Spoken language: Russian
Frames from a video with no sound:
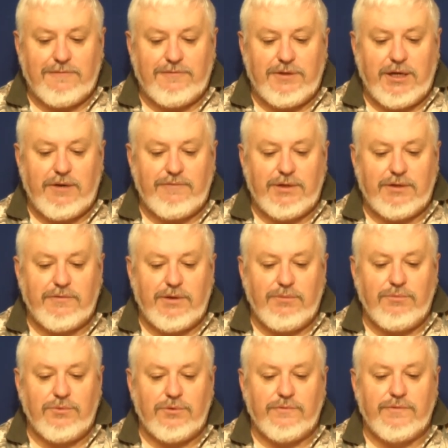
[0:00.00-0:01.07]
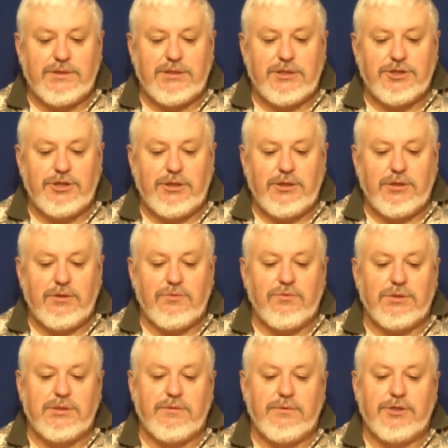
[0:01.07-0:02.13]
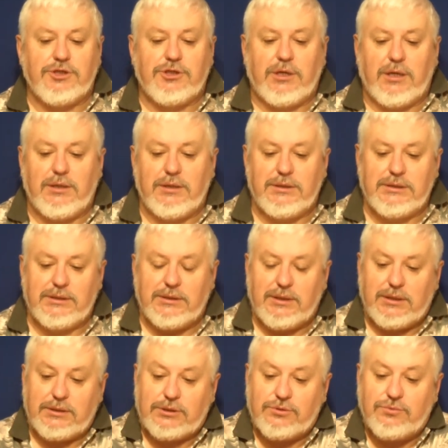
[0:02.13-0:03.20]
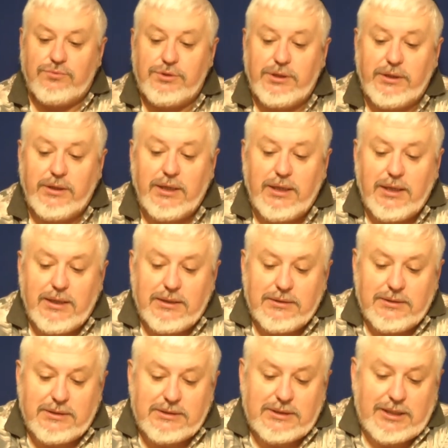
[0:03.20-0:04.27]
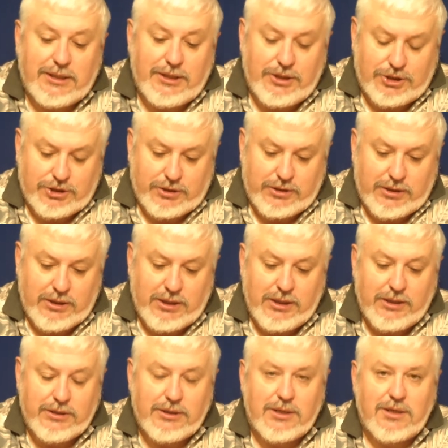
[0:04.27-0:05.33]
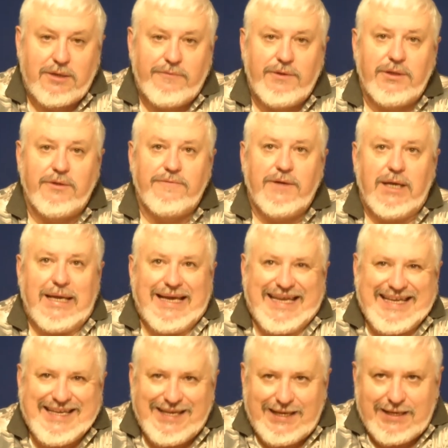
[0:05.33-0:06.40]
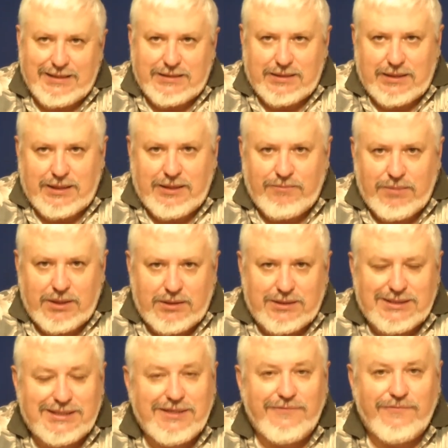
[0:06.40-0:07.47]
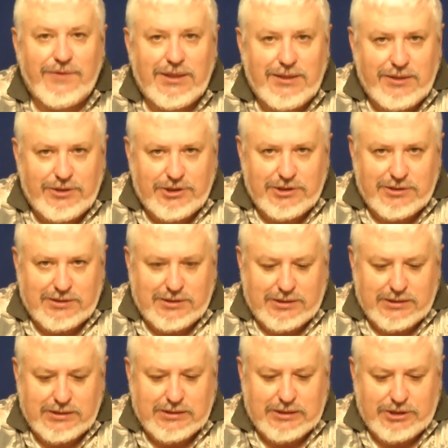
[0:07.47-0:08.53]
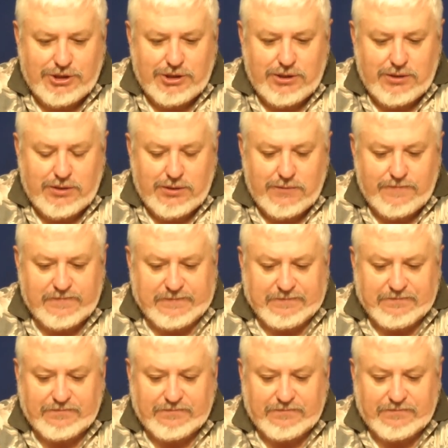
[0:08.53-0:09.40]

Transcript: В древних времен возложение рук совершалось на судей, на старейшин или на раввинов, и это имело символическое значение.